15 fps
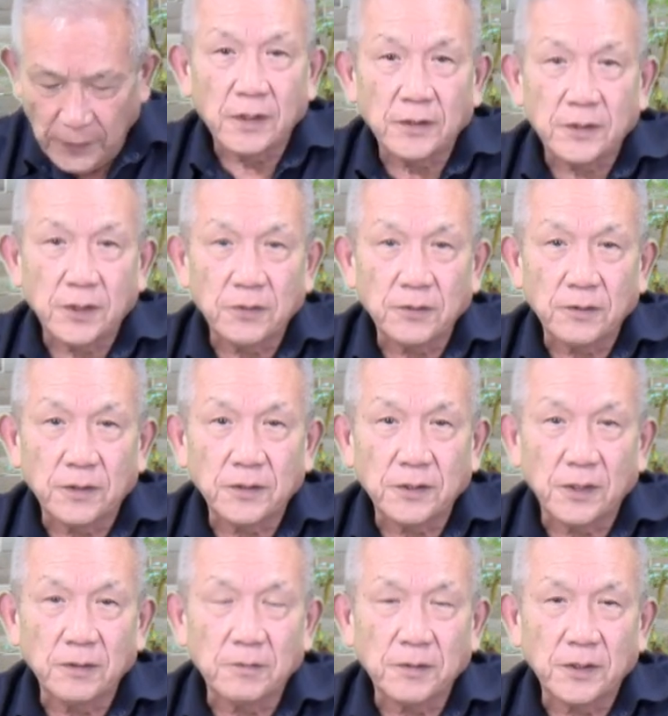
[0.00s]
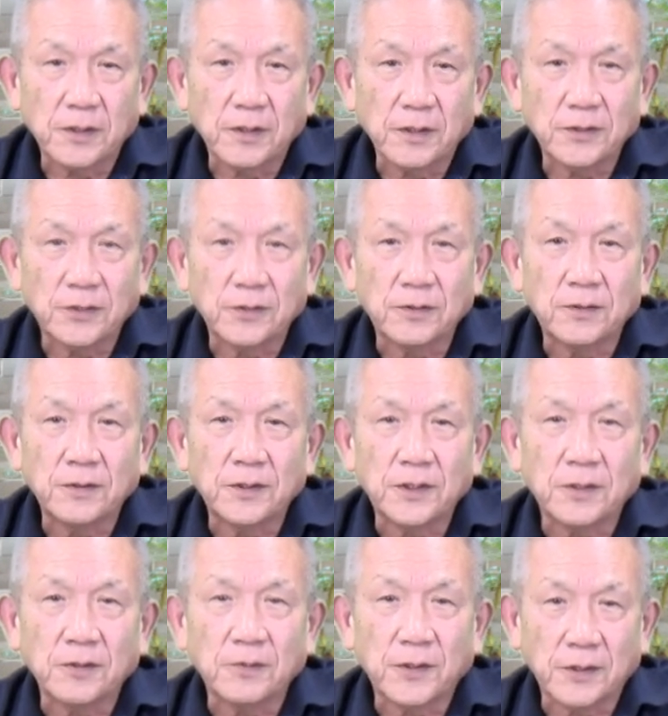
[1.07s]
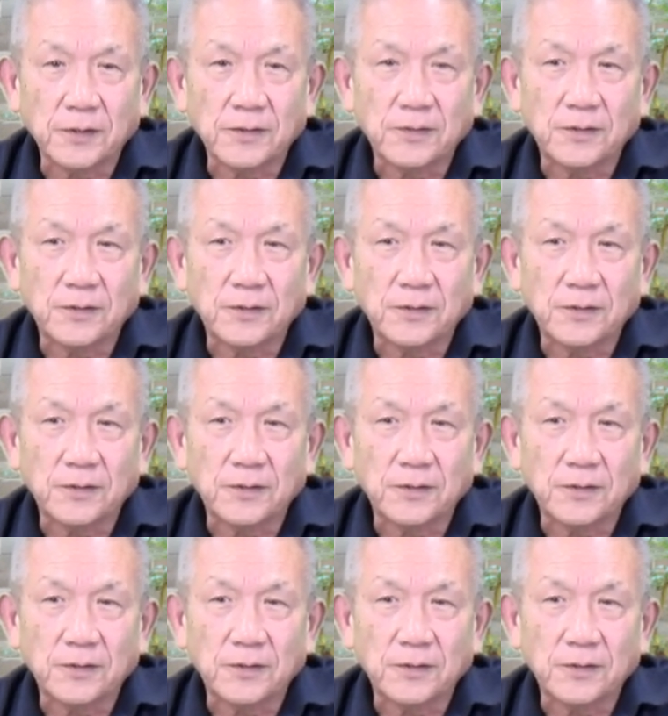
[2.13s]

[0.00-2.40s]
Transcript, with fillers: 最初から最後まで評論家で終わる